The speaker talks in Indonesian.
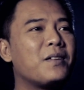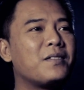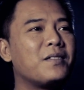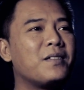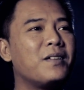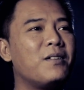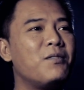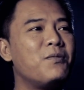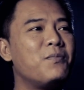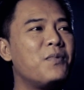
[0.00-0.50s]

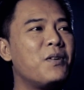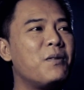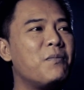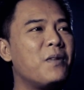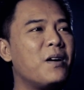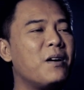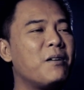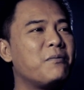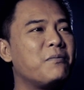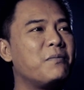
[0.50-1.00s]
saya lupa
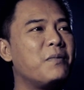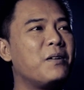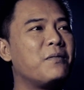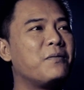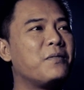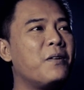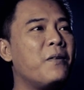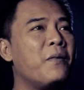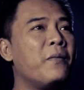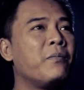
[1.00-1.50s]
maaf maaf
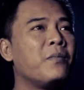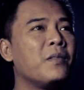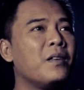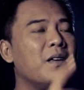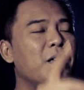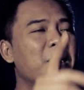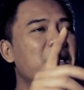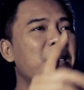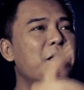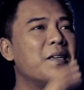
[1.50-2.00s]

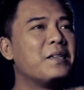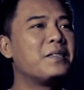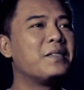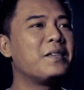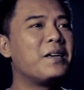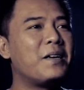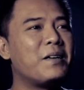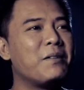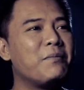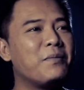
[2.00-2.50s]
ini ya si
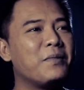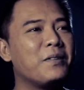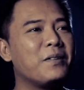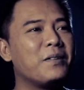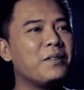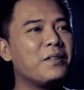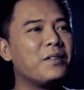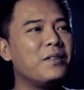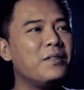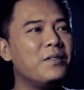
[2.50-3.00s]
Arif ya
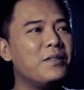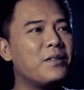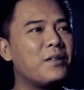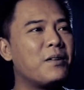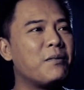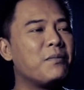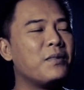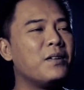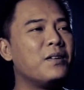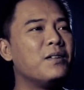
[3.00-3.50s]
katanya iya
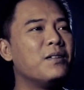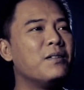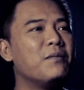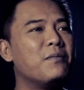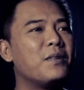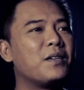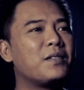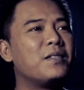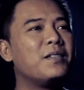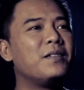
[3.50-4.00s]
Arif
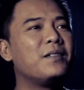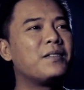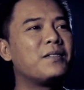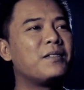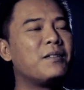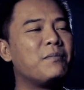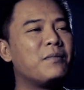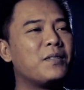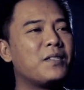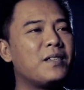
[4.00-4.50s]
masih inget
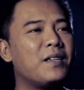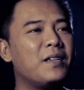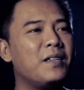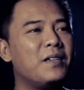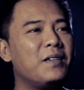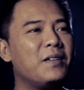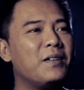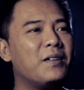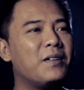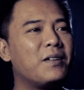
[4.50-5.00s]
sama
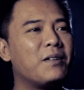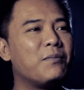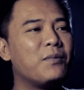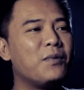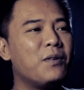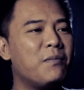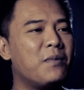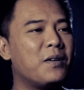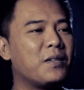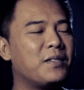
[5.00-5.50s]
saya nggak Rip?
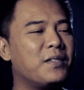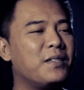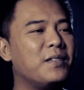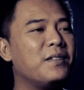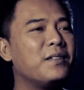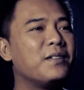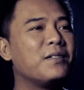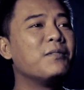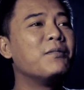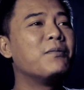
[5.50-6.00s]
Yo masih
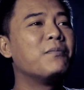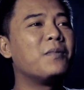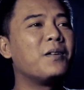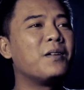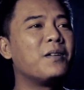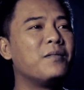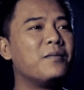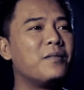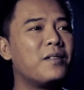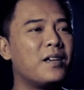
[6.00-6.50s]
inget dong Pak
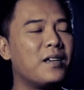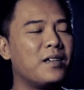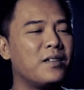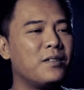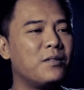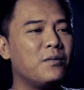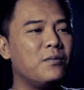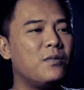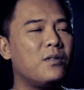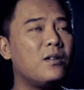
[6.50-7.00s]
Lurah
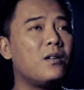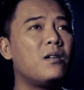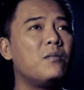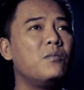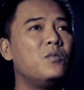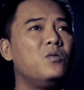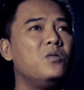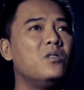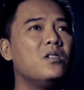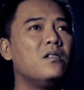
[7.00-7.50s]
gitu. Wah kamu
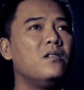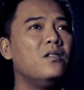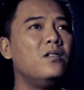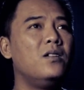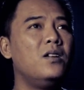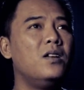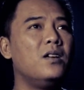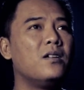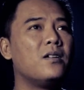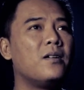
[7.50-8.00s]
udah
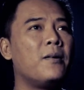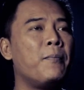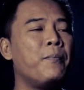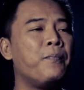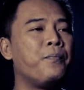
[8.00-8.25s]
gede ya.